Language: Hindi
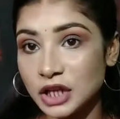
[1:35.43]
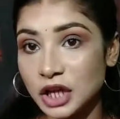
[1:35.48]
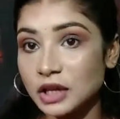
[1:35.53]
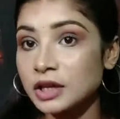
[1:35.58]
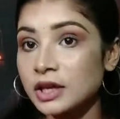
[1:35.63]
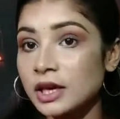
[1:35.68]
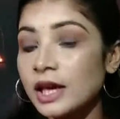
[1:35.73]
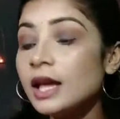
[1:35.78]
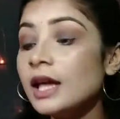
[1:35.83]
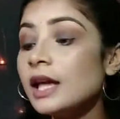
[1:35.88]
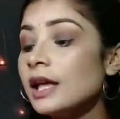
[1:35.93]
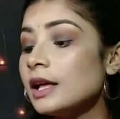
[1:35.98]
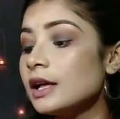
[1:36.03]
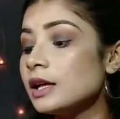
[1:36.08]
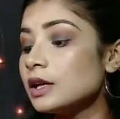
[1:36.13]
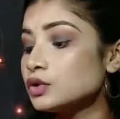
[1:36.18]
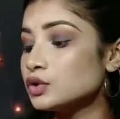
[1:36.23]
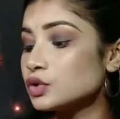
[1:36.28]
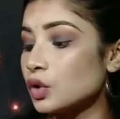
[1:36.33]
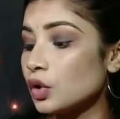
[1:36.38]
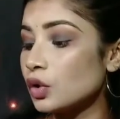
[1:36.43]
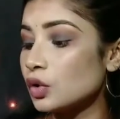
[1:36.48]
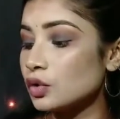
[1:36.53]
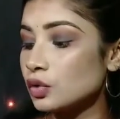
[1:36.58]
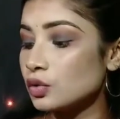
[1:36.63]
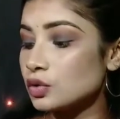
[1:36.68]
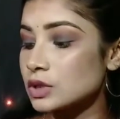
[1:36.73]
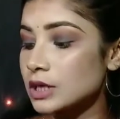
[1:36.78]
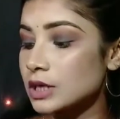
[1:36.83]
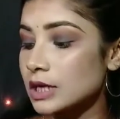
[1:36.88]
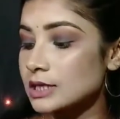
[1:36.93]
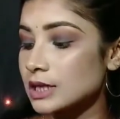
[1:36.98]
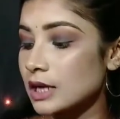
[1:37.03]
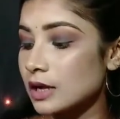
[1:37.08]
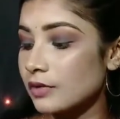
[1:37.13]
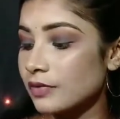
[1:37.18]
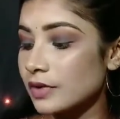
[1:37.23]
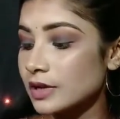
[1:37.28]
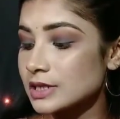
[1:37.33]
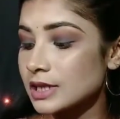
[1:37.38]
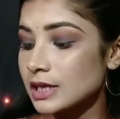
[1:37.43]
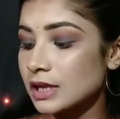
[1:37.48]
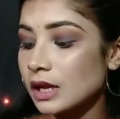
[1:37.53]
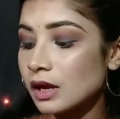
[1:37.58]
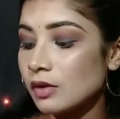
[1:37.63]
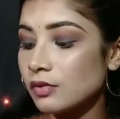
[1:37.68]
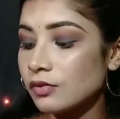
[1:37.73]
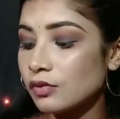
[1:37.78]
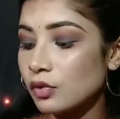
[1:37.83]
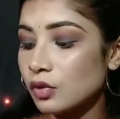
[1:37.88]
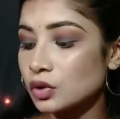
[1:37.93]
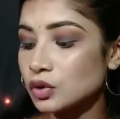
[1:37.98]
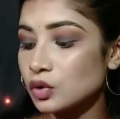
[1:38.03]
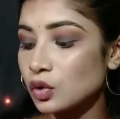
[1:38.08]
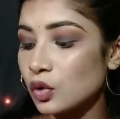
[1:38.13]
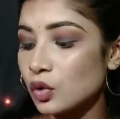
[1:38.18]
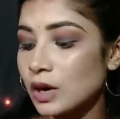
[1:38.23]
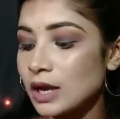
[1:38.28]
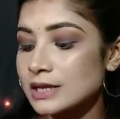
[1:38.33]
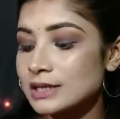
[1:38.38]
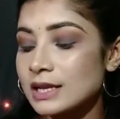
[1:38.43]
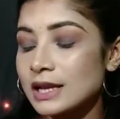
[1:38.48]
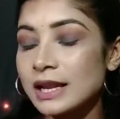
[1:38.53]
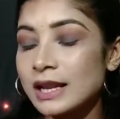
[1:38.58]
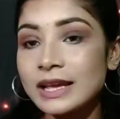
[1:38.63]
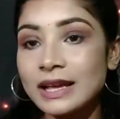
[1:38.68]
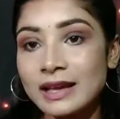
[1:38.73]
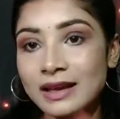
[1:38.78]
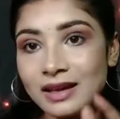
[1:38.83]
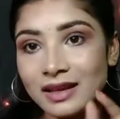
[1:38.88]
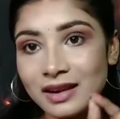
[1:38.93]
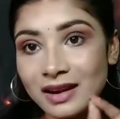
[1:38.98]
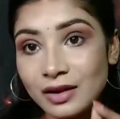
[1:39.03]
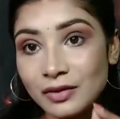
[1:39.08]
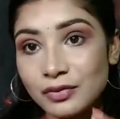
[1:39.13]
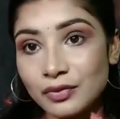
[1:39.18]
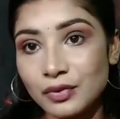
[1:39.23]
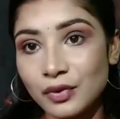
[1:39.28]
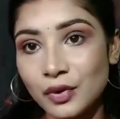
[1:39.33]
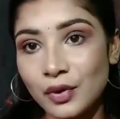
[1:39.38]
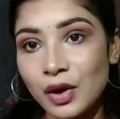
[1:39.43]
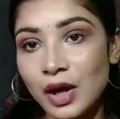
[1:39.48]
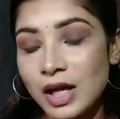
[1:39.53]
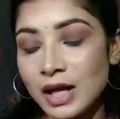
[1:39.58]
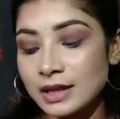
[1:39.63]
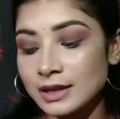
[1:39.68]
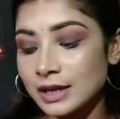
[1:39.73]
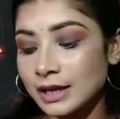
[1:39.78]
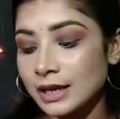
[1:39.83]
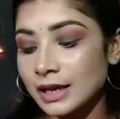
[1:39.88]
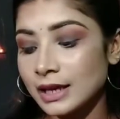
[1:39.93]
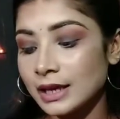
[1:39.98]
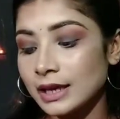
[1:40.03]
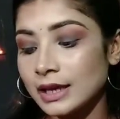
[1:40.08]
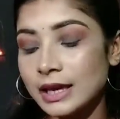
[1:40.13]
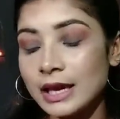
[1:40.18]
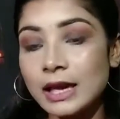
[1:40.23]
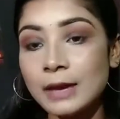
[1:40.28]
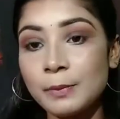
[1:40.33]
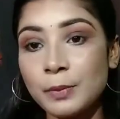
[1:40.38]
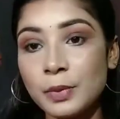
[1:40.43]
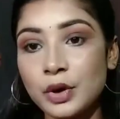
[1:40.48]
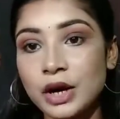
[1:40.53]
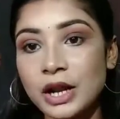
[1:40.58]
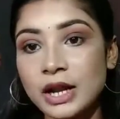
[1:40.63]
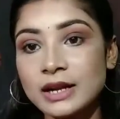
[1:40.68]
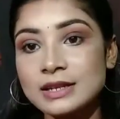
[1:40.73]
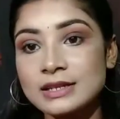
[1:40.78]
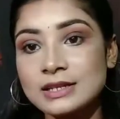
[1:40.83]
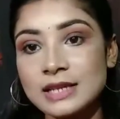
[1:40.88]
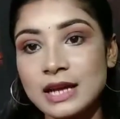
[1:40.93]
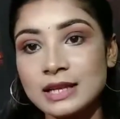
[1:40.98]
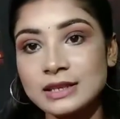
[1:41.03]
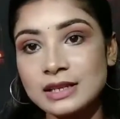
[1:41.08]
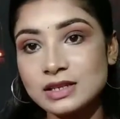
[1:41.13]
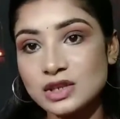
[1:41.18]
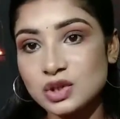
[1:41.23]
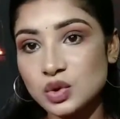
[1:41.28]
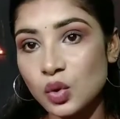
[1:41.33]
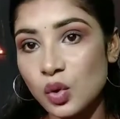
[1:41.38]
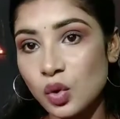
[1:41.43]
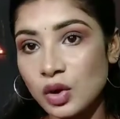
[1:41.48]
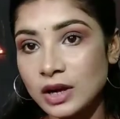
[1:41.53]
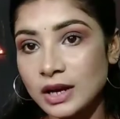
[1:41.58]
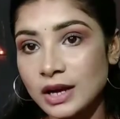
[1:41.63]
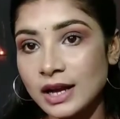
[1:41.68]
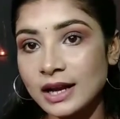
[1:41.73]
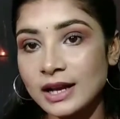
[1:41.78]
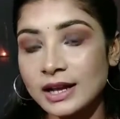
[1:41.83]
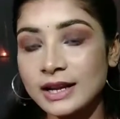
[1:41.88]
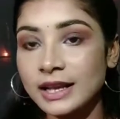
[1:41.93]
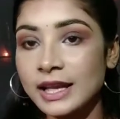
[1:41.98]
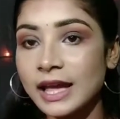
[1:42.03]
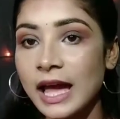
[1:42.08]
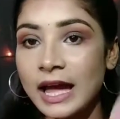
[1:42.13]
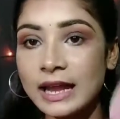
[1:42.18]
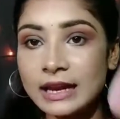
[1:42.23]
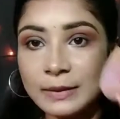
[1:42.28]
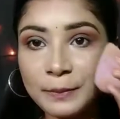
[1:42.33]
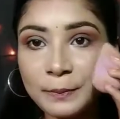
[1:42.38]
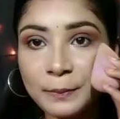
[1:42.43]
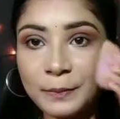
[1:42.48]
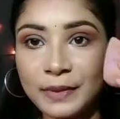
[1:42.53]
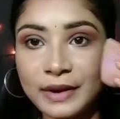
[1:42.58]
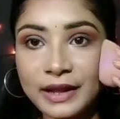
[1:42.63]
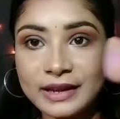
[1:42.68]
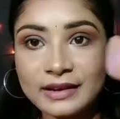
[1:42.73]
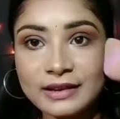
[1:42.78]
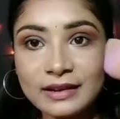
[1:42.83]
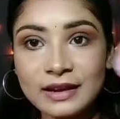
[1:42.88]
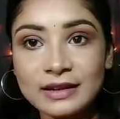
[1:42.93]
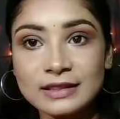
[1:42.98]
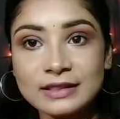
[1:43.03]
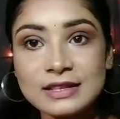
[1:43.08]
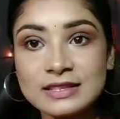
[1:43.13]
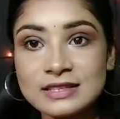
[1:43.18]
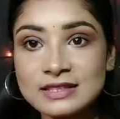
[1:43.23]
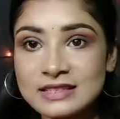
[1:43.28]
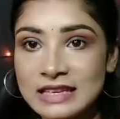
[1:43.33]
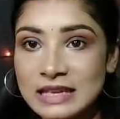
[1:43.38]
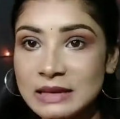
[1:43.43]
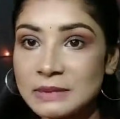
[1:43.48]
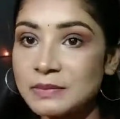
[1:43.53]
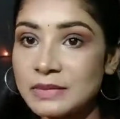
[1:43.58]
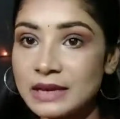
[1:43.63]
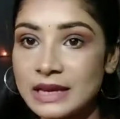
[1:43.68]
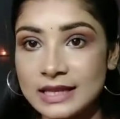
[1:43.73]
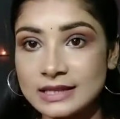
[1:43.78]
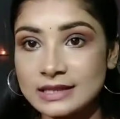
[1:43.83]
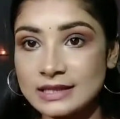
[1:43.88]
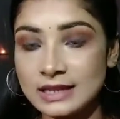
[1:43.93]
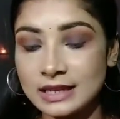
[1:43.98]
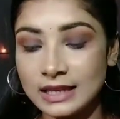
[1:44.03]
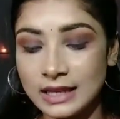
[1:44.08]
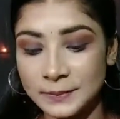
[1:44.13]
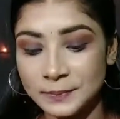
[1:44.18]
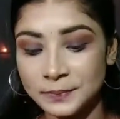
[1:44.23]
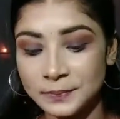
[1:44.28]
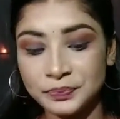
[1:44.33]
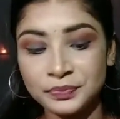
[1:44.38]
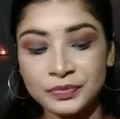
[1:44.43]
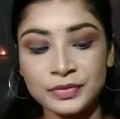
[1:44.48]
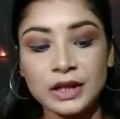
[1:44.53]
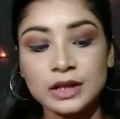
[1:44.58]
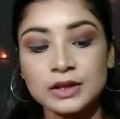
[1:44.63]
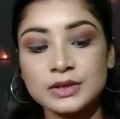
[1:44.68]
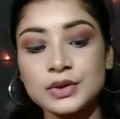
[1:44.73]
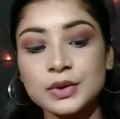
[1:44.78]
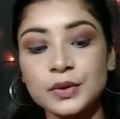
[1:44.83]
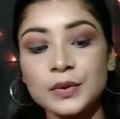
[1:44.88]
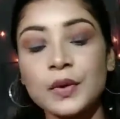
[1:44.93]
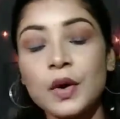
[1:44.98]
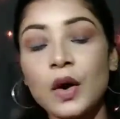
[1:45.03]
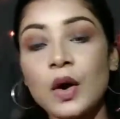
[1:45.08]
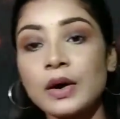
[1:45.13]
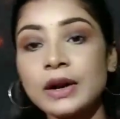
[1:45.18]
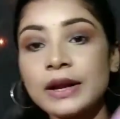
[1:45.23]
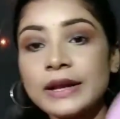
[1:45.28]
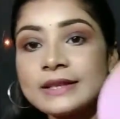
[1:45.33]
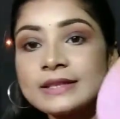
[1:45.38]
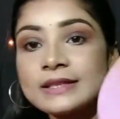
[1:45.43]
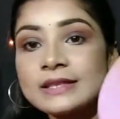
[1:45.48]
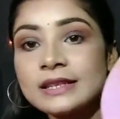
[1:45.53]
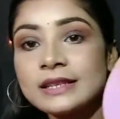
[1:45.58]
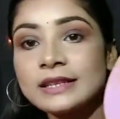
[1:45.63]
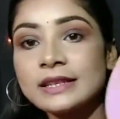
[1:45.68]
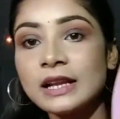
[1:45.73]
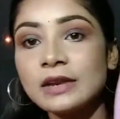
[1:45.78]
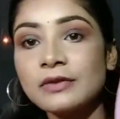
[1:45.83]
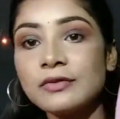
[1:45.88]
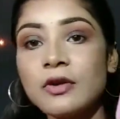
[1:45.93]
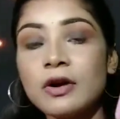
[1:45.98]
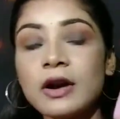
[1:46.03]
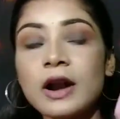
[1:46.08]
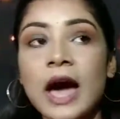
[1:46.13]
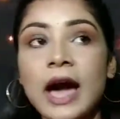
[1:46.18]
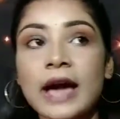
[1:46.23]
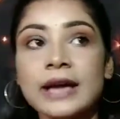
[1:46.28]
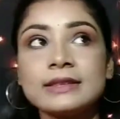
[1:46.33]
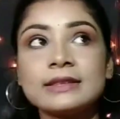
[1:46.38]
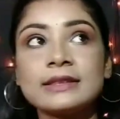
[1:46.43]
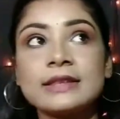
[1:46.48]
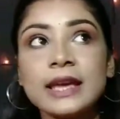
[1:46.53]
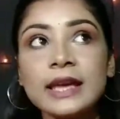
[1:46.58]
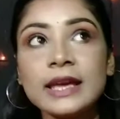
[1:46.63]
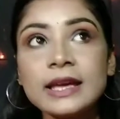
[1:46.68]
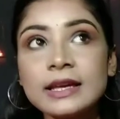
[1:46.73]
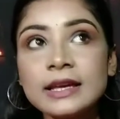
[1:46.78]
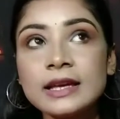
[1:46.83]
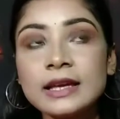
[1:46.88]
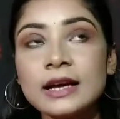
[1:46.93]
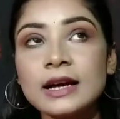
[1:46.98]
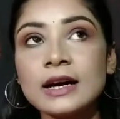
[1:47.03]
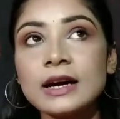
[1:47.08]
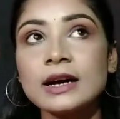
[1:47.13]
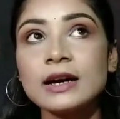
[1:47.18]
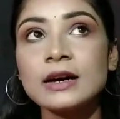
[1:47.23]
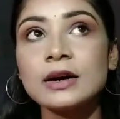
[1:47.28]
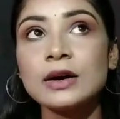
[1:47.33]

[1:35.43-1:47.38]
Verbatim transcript: चाहिए जो उसका सरफेस है ना वो थोड़ा सा लाइक रफ हो ताकि ये प्रोडक्ट ज्यादा सोक ना करे एंड ब्लेंड कर दे सीमलेसली सो और इट्स डिटेल फॉर आई थिंक